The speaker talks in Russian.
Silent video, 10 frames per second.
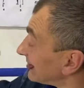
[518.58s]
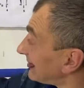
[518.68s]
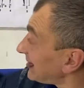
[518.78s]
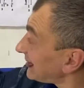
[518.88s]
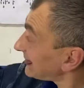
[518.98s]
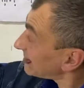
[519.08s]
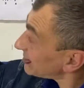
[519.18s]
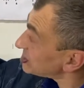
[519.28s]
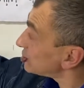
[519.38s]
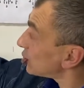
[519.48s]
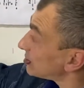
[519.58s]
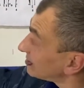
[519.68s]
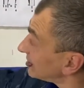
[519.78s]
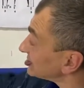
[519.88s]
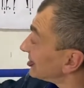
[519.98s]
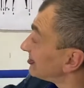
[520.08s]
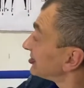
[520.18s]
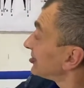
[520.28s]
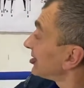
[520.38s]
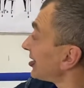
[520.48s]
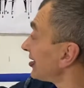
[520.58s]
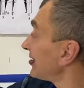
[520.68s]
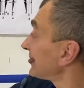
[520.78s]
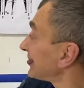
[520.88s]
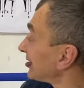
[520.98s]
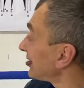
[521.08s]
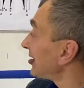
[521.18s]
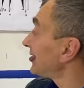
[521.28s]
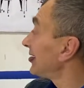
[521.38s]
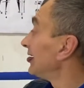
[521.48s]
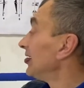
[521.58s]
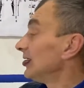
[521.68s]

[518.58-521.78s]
здесь, и вообще обувь должна быть такая, такая,